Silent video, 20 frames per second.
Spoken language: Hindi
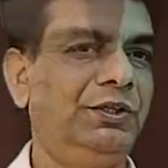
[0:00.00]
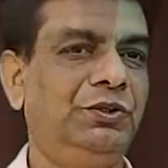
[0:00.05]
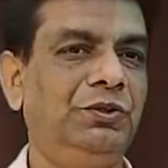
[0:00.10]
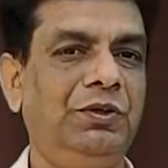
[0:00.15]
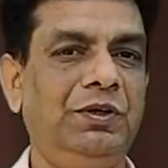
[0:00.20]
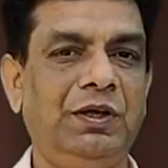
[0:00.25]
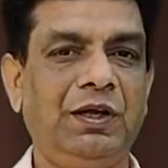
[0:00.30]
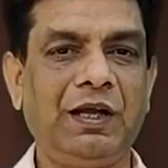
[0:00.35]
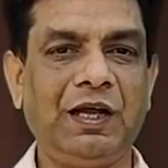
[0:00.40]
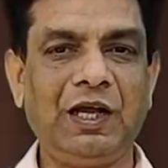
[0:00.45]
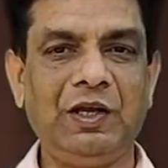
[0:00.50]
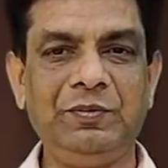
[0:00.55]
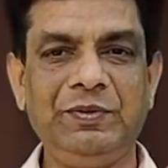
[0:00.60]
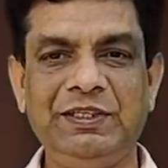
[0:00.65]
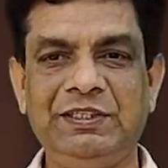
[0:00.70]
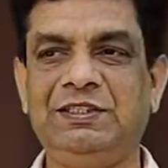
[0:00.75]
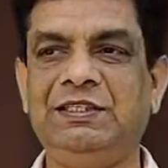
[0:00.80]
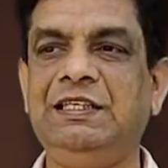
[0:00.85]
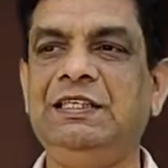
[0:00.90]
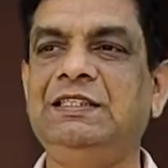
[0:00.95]
तो अब
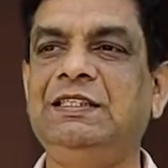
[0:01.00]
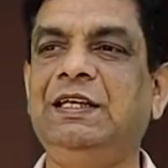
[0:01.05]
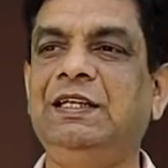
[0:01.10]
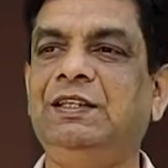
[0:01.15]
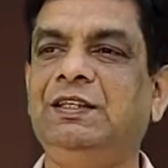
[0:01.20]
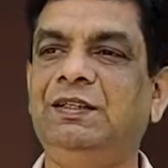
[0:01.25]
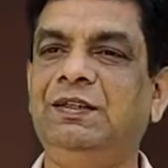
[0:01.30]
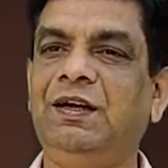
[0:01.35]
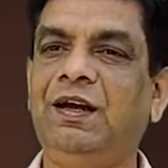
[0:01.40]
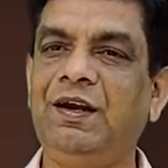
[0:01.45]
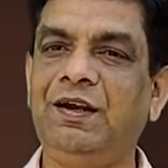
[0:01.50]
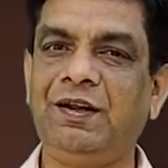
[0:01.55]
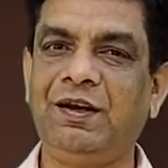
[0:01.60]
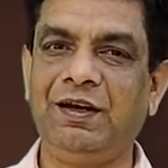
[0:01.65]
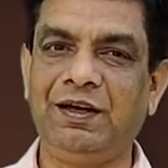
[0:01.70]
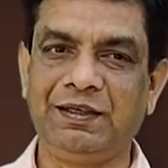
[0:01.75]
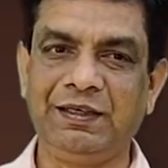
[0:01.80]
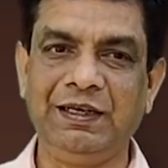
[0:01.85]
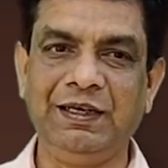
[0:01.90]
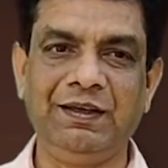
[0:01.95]
इस चीज से इतना डर
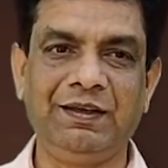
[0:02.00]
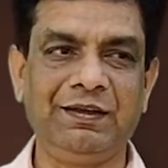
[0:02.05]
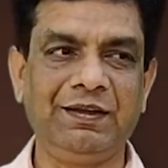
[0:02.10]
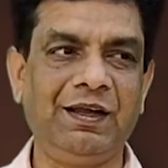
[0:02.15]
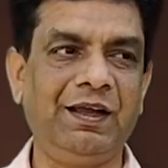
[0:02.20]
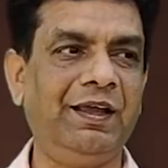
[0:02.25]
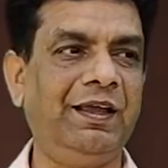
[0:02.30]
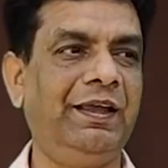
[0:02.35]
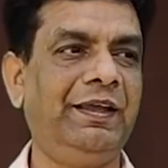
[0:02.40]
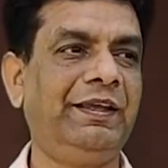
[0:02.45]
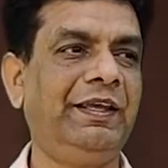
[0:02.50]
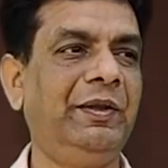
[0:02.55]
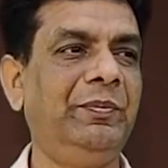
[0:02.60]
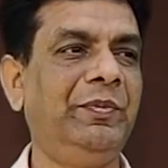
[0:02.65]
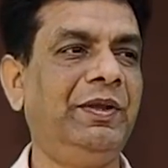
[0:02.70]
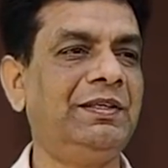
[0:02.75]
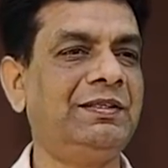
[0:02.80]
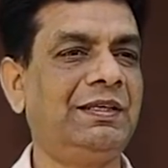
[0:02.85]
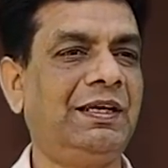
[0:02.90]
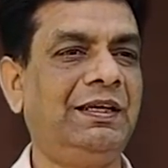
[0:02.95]
लगने लगा है कि
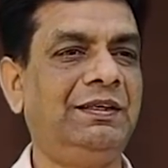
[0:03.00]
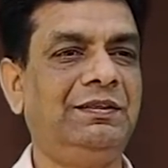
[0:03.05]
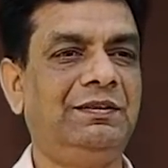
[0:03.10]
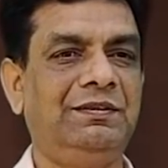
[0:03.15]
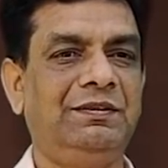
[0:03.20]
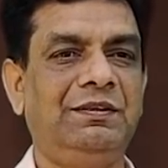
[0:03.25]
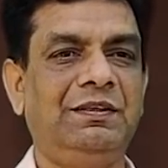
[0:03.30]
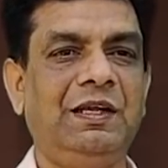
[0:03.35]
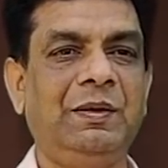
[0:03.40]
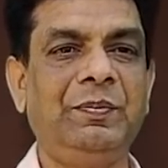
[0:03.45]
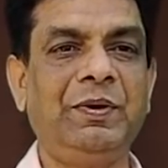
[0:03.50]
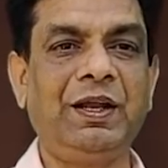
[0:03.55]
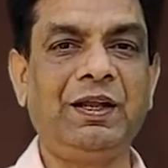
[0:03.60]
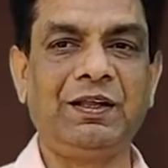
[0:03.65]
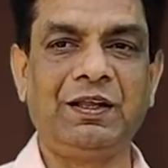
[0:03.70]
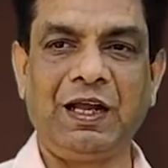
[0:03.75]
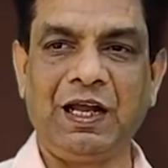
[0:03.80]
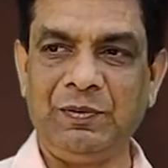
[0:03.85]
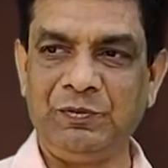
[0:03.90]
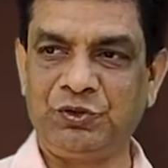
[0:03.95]
मैं शायद अपना
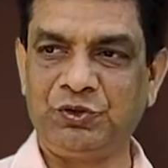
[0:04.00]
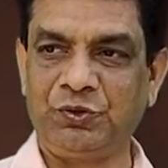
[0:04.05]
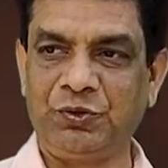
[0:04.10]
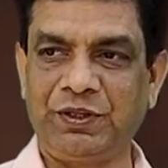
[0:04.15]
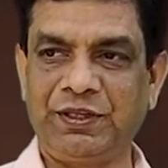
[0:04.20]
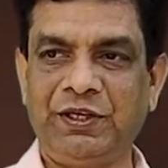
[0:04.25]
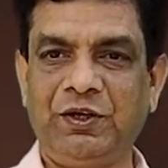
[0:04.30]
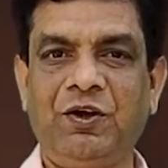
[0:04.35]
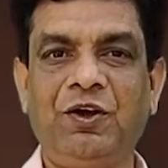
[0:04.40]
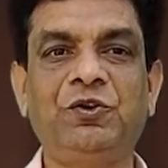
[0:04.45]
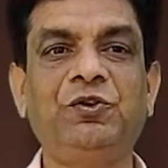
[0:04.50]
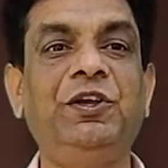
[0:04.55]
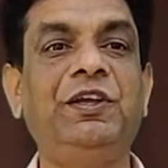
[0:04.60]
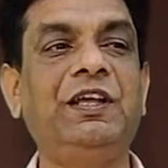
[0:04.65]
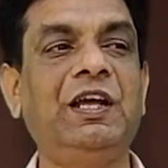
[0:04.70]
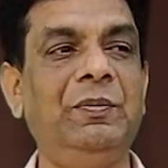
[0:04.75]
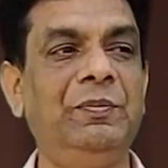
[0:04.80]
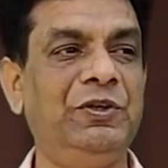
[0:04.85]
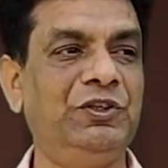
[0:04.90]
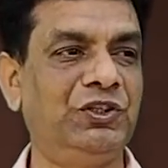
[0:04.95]
काम छोड़ के और कोई
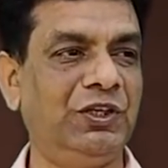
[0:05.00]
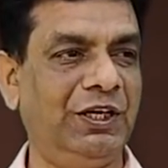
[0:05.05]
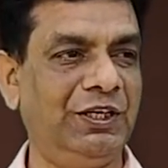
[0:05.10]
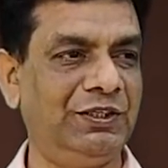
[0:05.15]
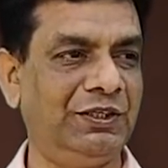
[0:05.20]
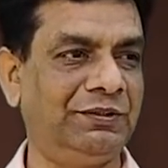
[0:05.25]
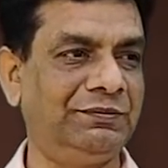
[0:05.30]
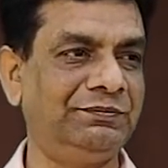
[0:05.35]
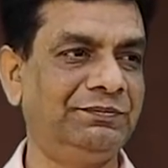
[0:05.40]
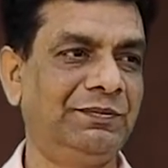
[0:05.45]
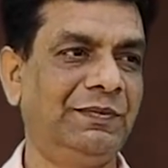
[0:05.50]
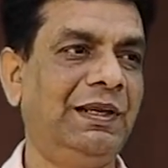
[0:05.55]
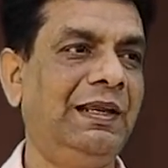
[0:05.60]
काम में चले जाऊं